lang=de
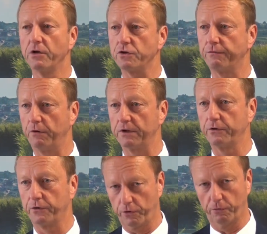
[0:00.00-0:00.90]
sofort
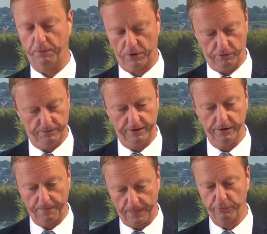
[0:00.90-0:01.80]
nach Europa kommen
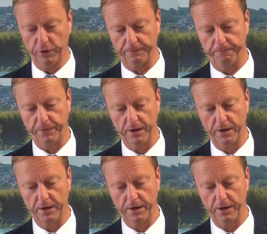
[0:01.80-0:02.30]
würden.